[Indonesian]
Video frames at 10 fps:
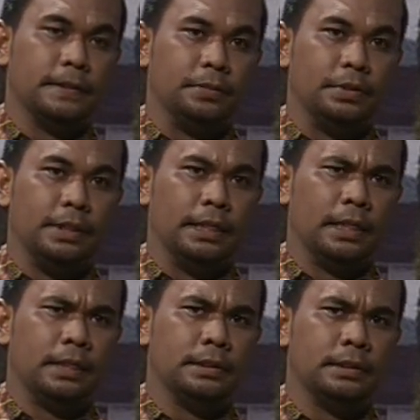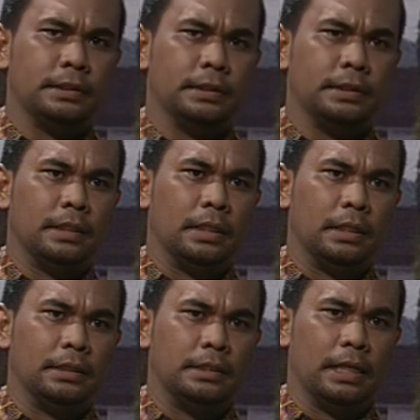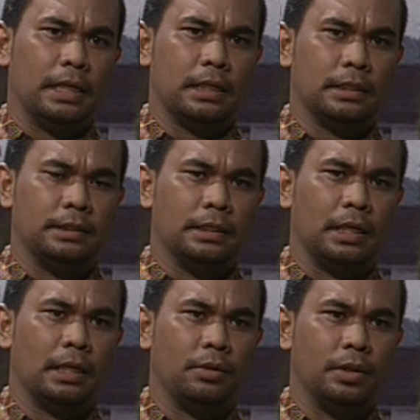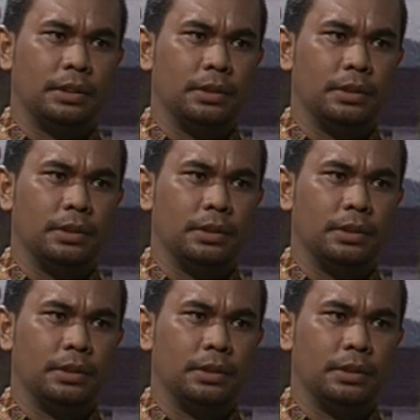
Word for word: Kemudian uh, jarak jangkauan